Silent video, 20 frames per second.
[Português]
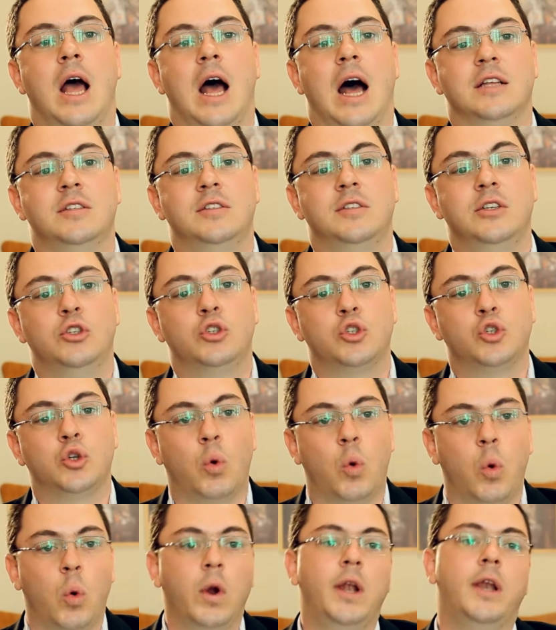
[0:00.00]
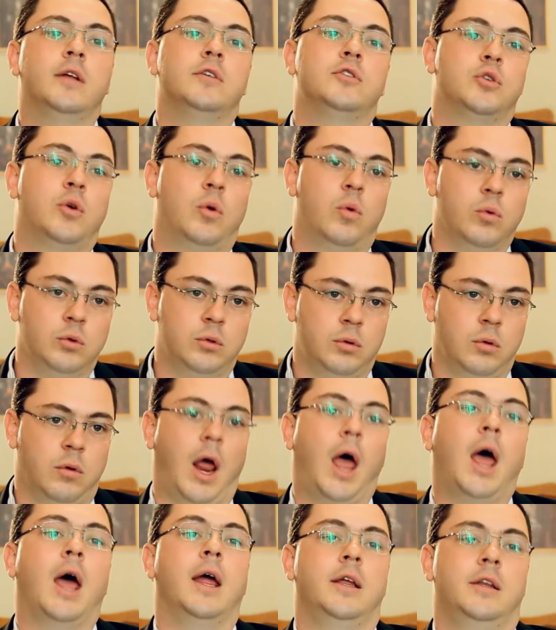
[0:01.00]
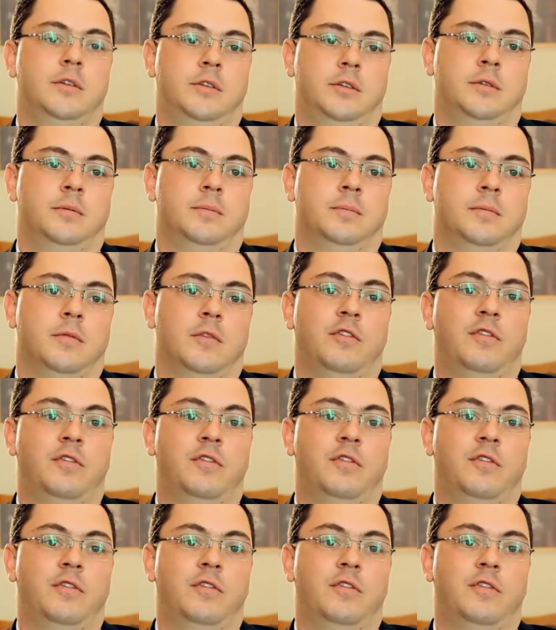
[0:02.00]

as escolhas culturais